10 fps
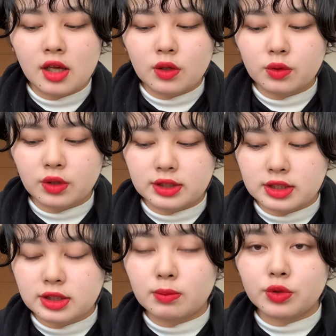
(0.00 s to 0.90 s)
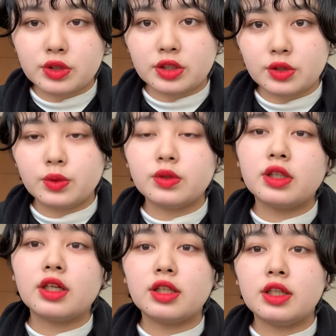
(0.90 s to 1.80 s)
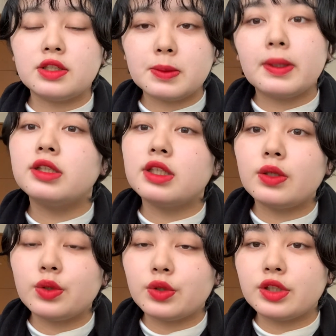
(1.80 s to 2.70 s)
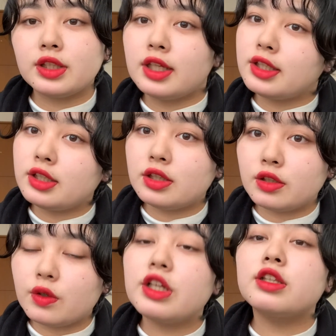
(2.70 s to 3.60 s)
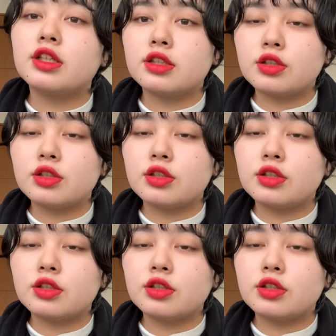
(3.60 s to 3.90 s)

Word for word: この私が持ってる色の中で一番似合う色って何って言われた、